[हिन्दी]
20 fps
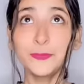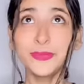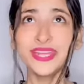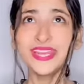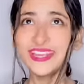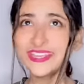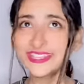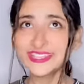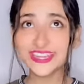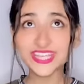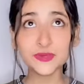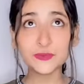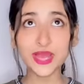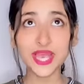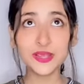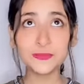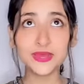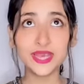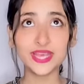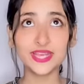मेरे
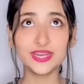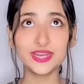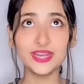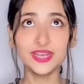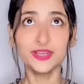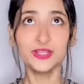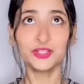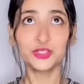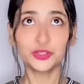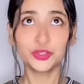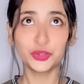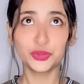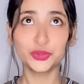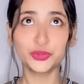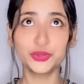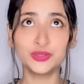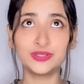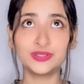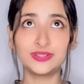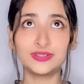कितने भाई बहन हैं
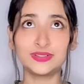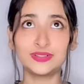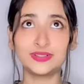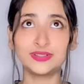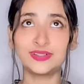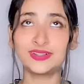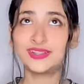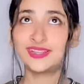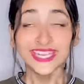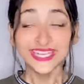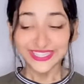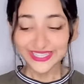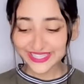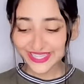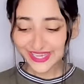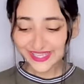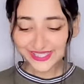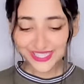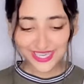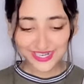दो करेक्ट
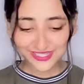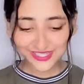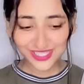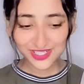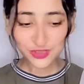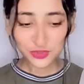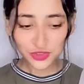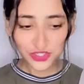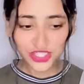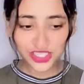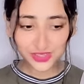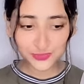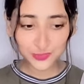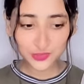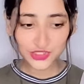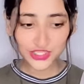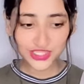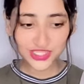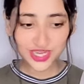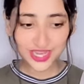इतने आसान
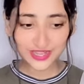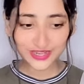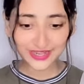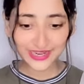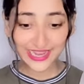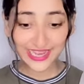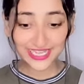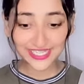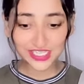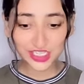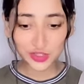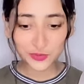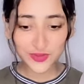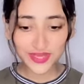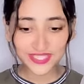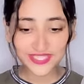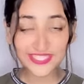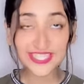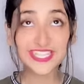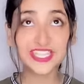क्वेश्चंस पूछे जा रहा है ऐसे तो
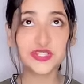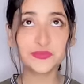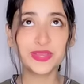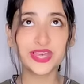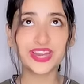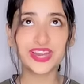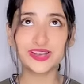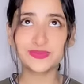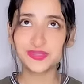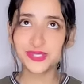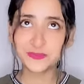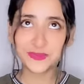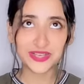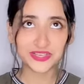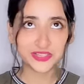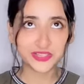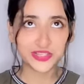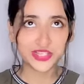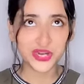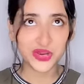मैं इस टेस्ट में आराम से
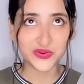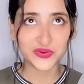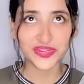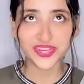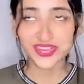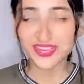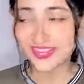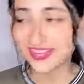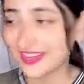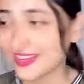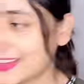पास हो जाऊंगी